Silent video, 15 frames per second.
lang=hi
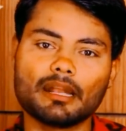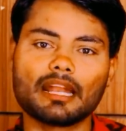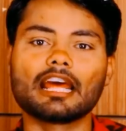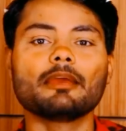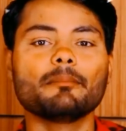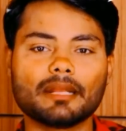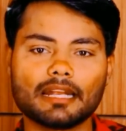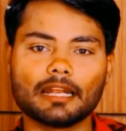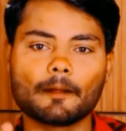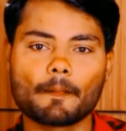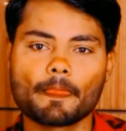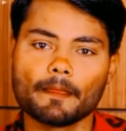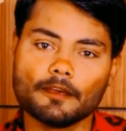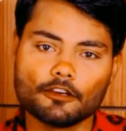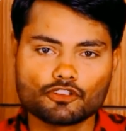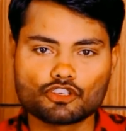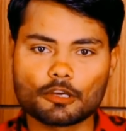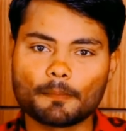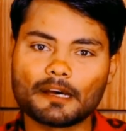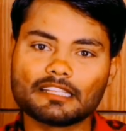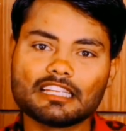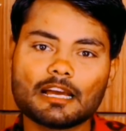मिलना ही मिलना है
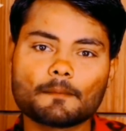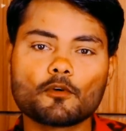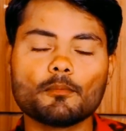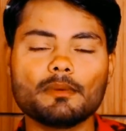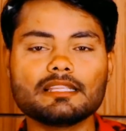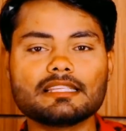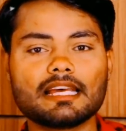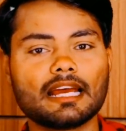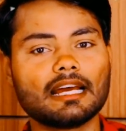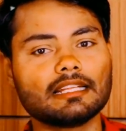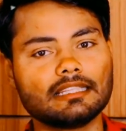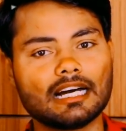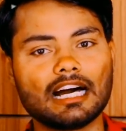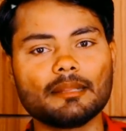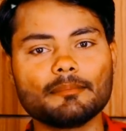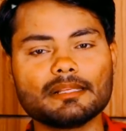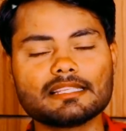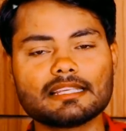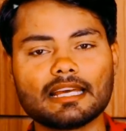चपाती आपको मिल जाएगा दाल मिल